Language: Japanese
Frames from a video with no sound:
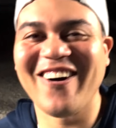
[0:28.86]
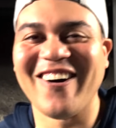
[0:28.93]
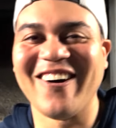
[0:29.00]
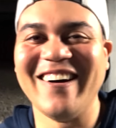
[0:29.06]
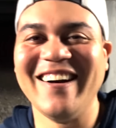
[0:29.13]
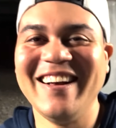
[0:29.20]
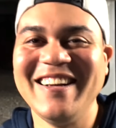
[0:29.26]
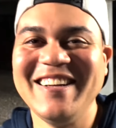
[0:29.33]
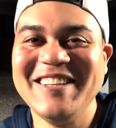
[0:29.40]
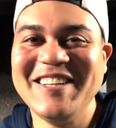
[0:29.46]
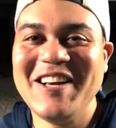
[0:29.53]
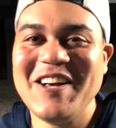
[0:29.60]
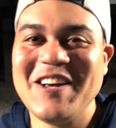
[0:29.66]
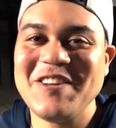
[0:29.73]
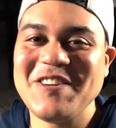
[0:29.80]
面白いなあれ
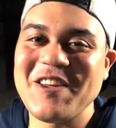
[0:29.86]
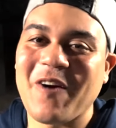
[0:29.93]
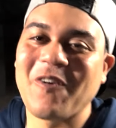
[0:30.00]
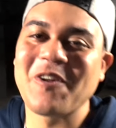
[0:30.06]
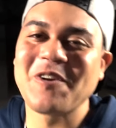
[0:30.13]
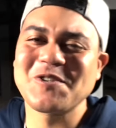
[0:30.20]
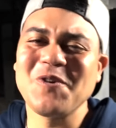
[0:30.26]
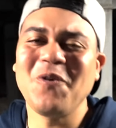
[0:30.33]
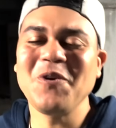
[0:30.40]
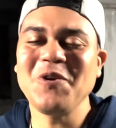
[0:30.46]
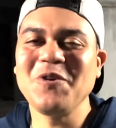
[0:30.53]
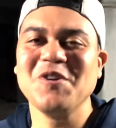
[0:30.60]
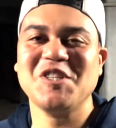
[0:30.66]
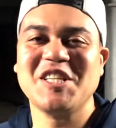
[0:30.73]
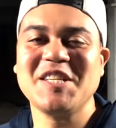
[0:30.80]
ないや俺そうい
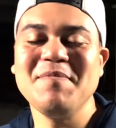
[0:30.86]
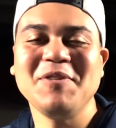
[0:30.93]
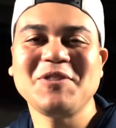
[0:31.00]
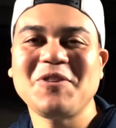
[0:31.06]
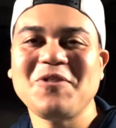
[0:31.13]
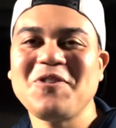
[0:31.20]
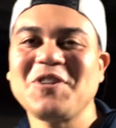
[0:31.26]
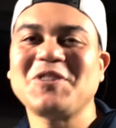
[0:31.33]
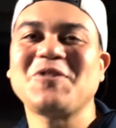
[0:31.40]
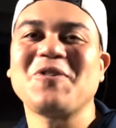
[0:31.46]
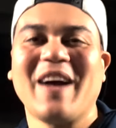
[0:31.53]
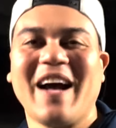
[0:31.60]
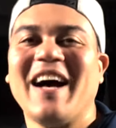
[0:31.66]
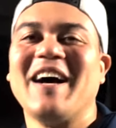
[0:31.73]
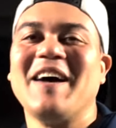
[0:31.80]
う地元の人
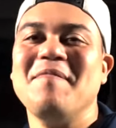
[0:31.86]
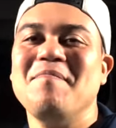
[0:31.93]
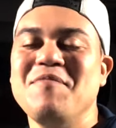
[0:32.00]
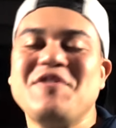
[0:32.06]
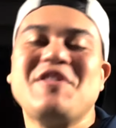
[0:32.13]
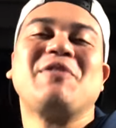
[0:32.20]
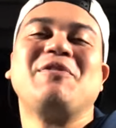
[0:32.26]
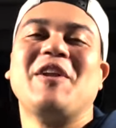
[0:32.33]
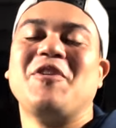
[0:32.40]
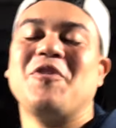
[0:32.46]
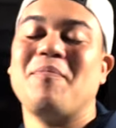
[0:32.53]
が見てくれるの、